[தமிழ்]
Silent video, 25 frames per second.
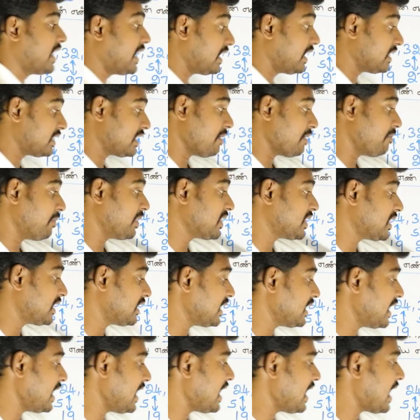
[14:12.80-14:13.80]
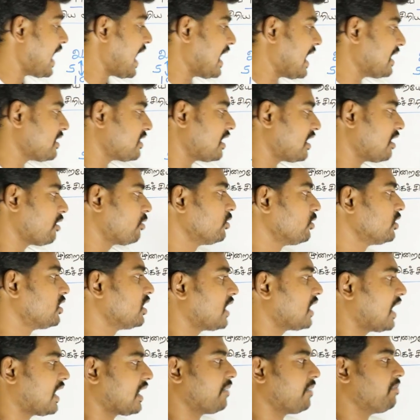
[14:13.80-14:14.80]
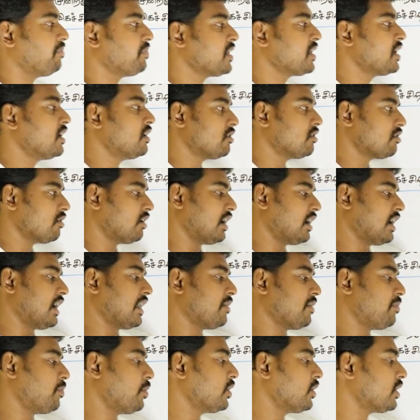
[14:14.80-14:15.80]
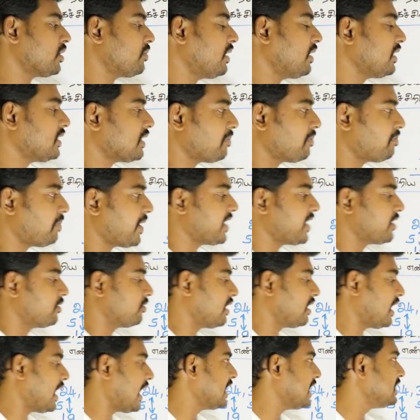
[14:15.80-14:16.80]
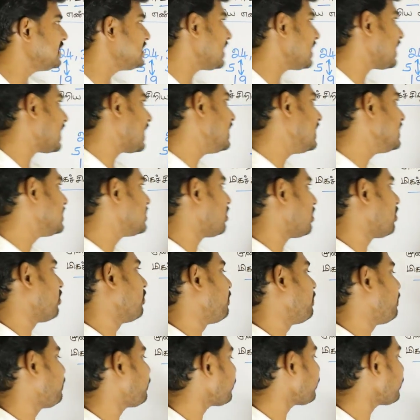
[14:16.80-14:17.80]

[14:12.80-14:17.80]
இரநூத்தி எண்பத்தெட்டு ஆன்சரில் கொடுத்துருக்காங்க ஸோ அதை போட்டோம்னா தப்பாயிரும் அஞ்சை கழிச்சிடணும்